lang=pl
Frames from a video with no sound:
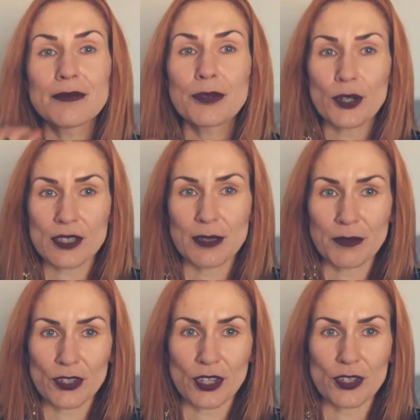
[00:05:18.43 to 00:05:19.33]

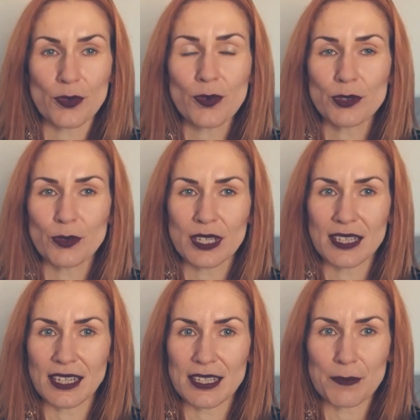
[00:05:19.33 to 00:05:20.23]
prostym narzędziu, które
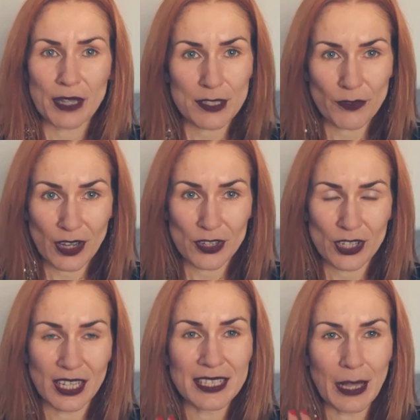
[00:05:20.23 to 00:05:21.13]
jednak jest bardzo
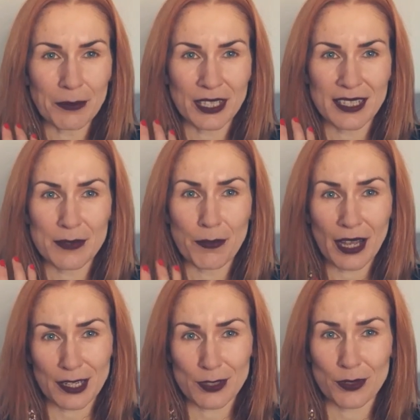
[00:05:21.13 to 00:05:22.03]
ważne i dla mnie jest
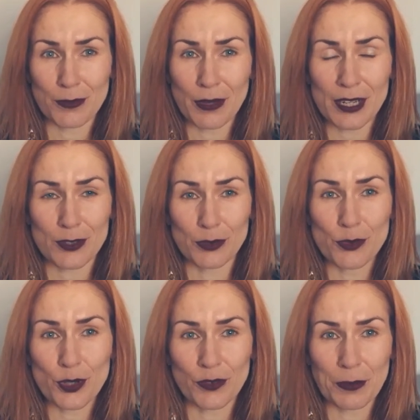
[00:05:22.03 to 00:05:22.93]
bardzo, bardzo
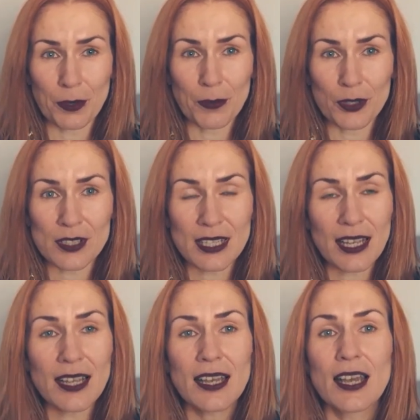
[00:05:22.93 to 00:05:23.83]
kluczowe i
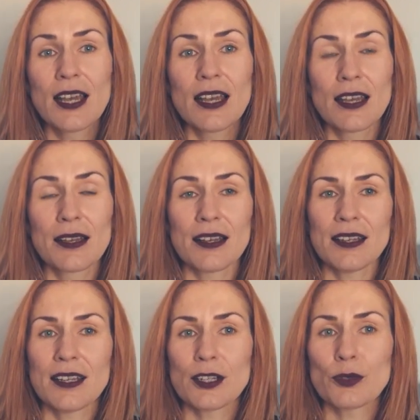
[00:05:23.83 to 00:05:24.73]
pomocne,
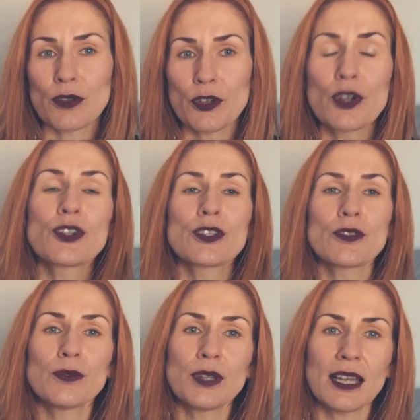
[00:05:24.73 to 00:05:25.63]
e, które
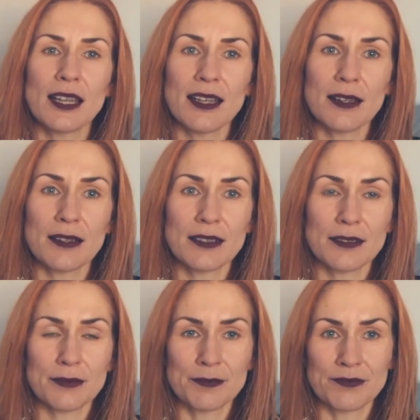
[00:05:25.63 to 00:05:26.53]
wykorzystuję
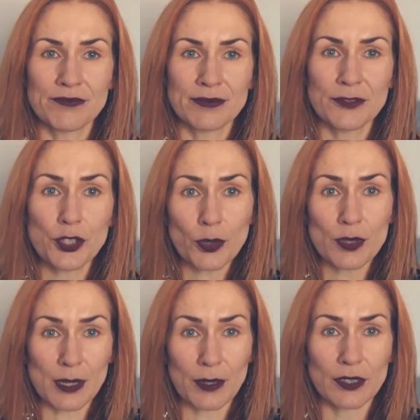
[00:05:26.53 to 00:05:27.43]
mm, w
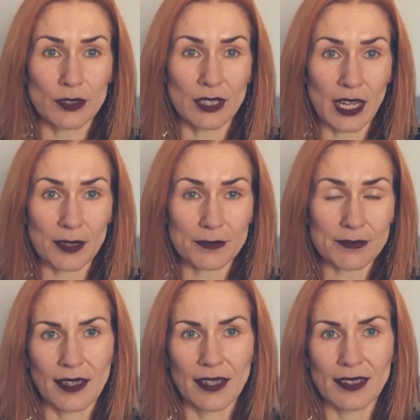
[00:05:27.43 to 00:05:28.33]
ciągu całego dnia.
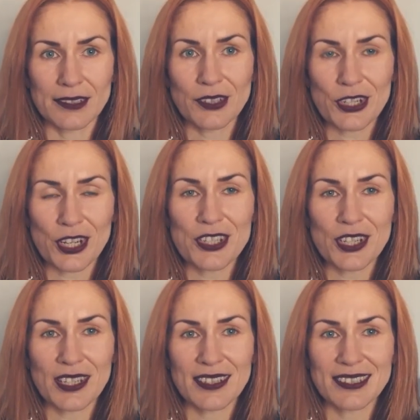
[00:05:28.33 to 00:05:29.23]
To
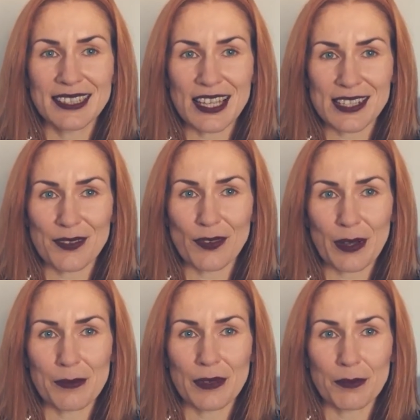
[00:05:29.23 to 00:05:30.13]
narzędzie
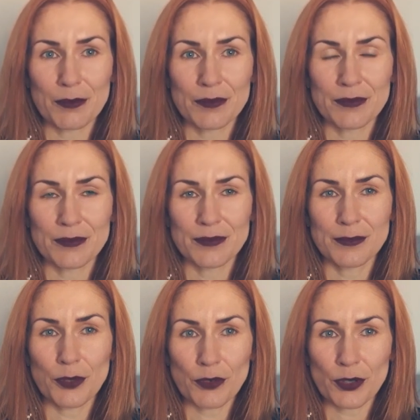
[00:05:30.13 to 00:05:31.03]
nazywam
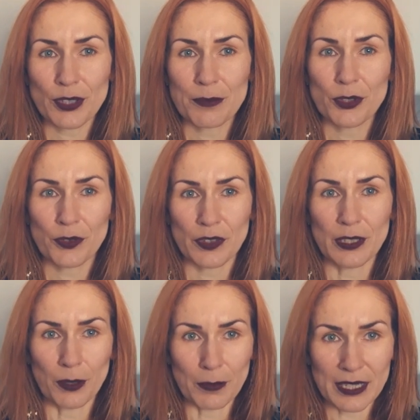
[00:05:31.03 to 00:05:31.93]
mm, powrotem do
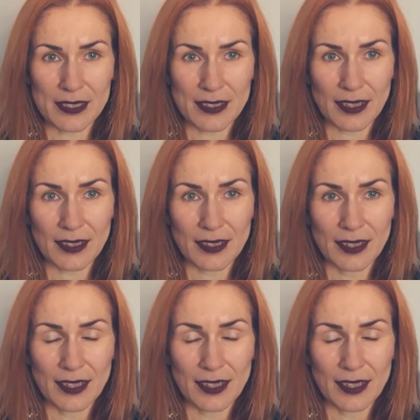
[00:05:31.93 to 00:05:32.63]
chwili obecnej.